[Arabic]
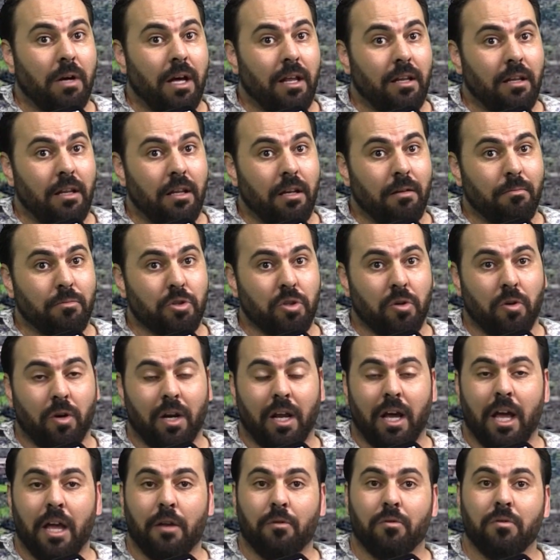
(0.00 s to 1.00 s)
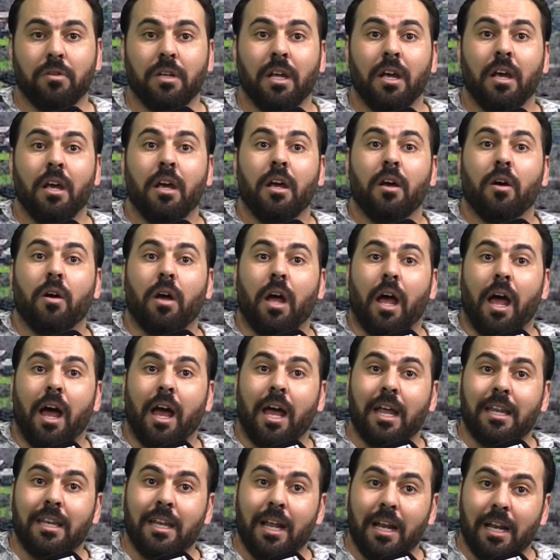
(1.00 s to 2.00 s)
هذا المشروع القانون القانون
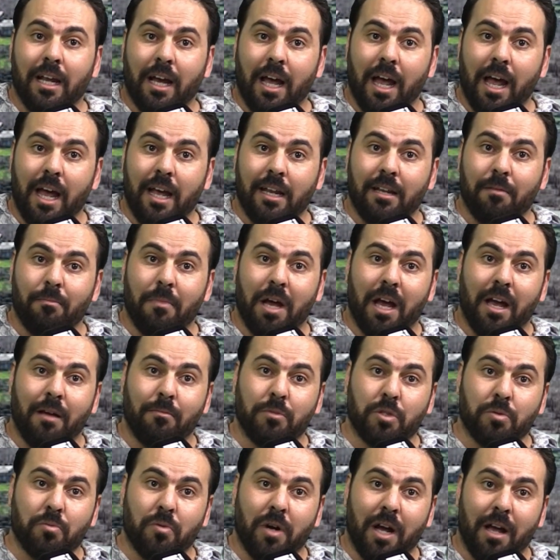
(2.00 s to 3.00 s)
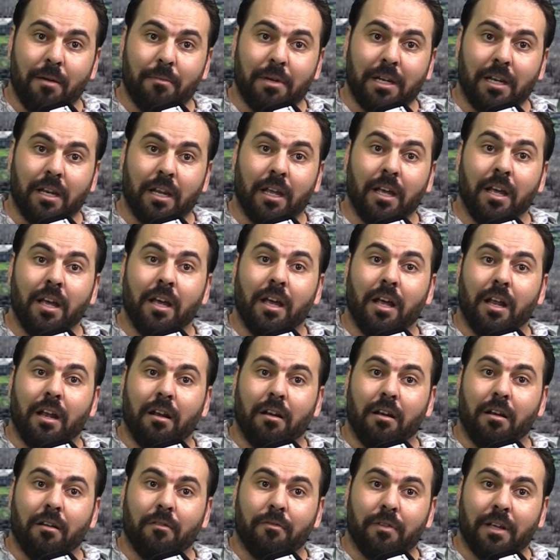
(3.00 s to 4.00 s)
عقدنا لقاءات مع مجموعه من
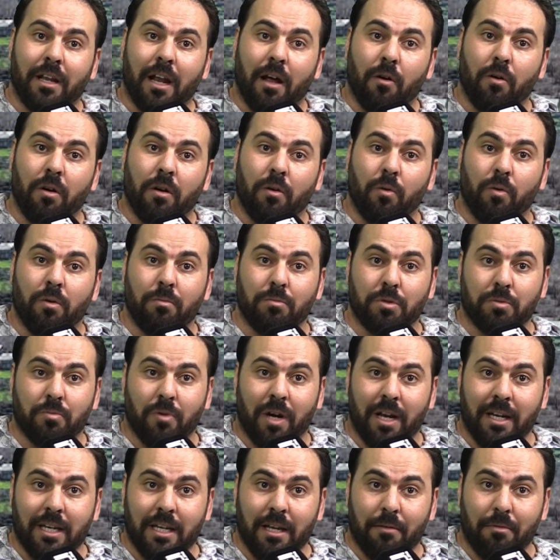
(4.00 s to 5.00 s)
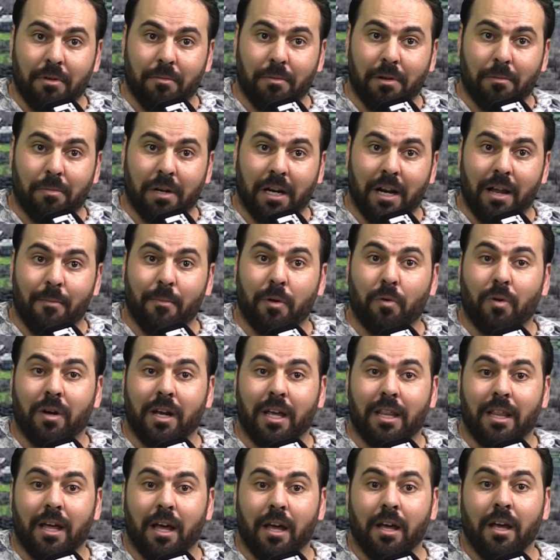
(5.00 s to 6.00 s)
الفرق والمجموعه النيابيه بالبرلمان
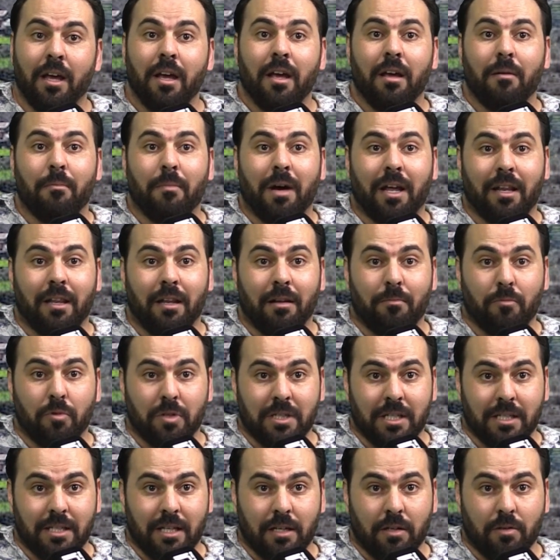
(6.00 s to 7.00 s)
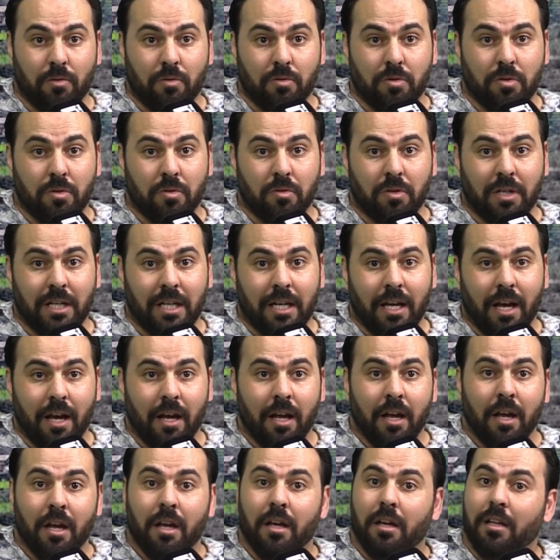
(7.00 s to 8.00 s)
وكذا بعض المؤسسات
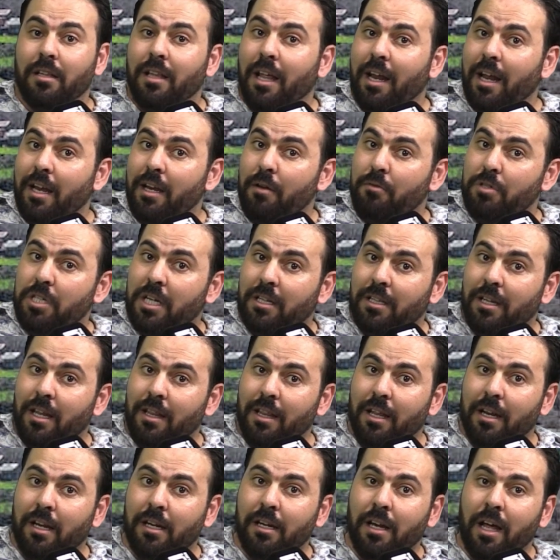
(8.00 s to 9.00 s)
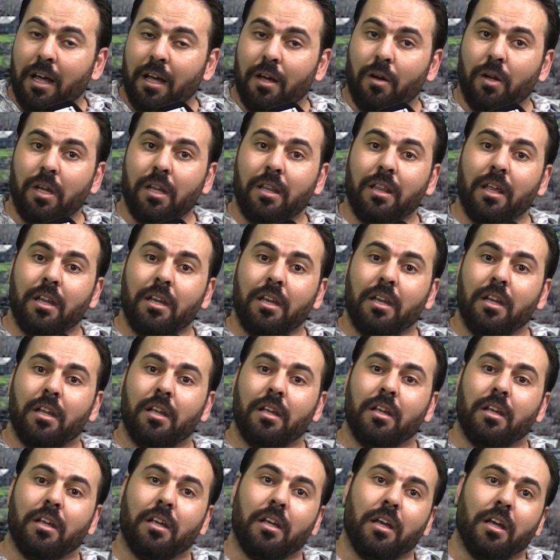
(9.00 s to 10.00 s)
الدستوريه طرحنا وجهه نظرنا اذا
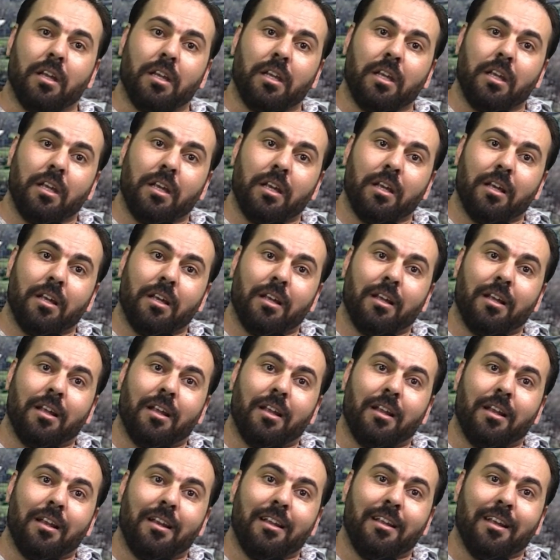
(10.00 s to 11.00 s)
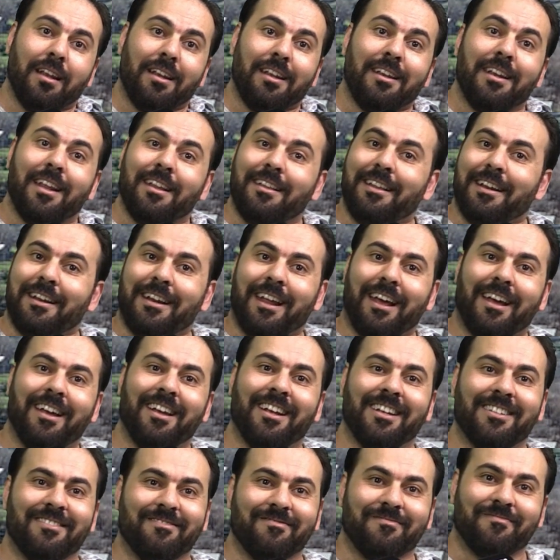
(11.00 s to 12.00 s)
يعني اللي آه، علينا
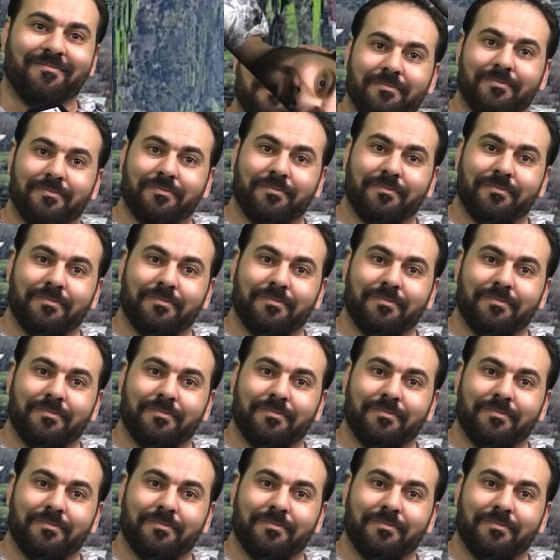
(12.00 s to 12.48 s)
درناه